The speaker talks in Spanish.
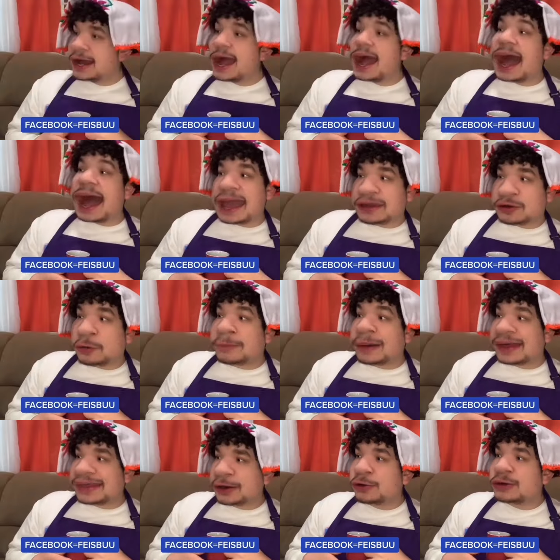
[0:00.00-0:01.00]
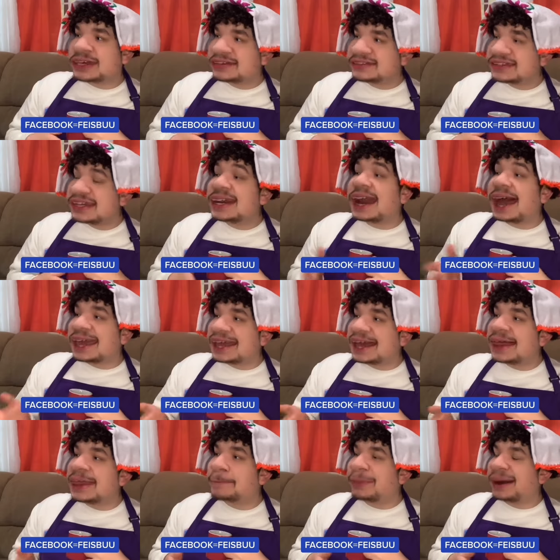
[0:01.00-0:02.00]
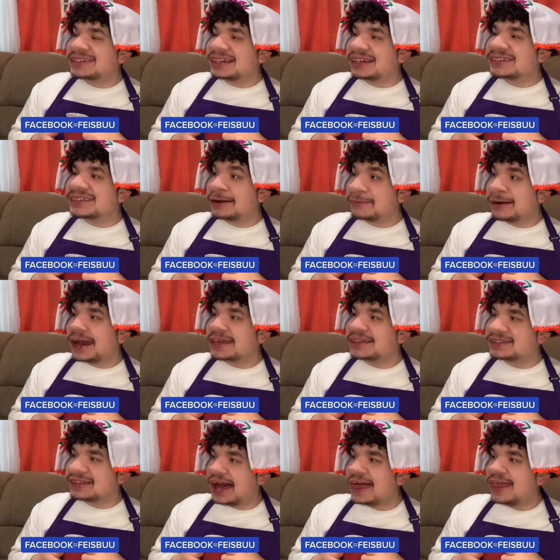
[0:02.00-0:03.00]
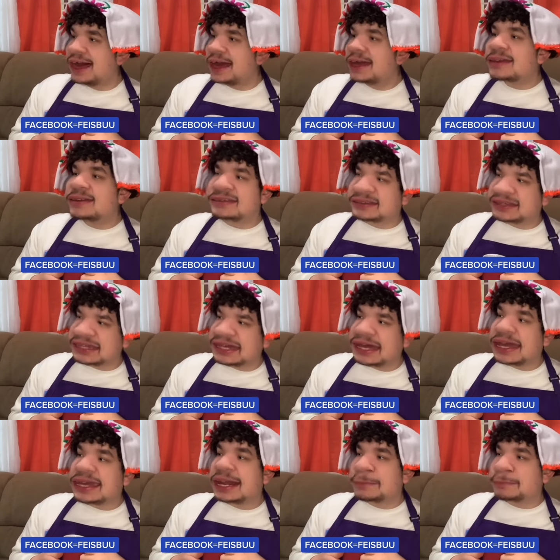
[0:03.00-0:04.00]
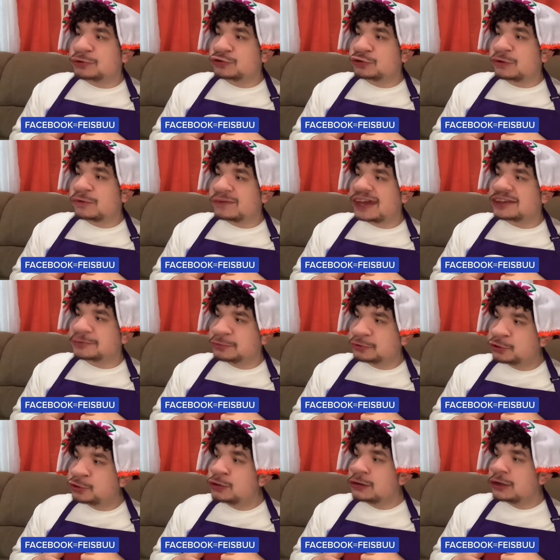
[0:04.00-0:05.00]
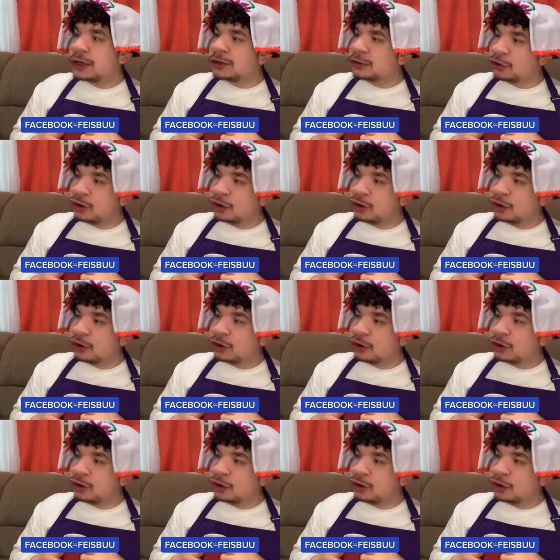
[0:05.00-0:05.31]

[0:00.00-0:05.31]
Ay, comadre, ¿oíste? La hija de Pancha está embarazada. Sí, ahí le puso en Facebook.